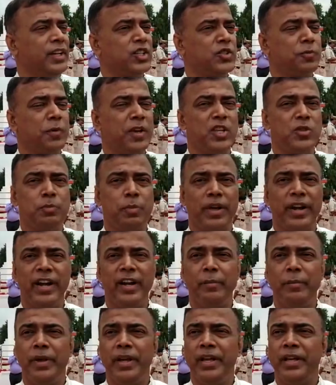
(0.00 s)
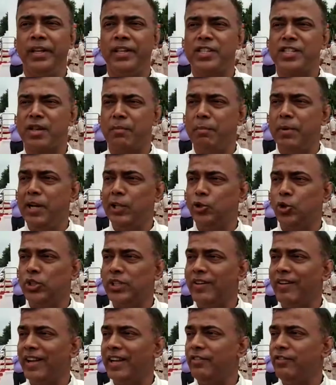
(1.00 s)
इसमें इस परेड में सम्मिलित
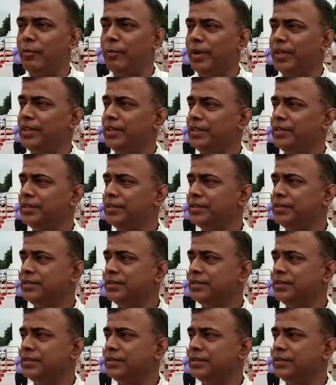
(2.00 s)
होने वाली विभिन्न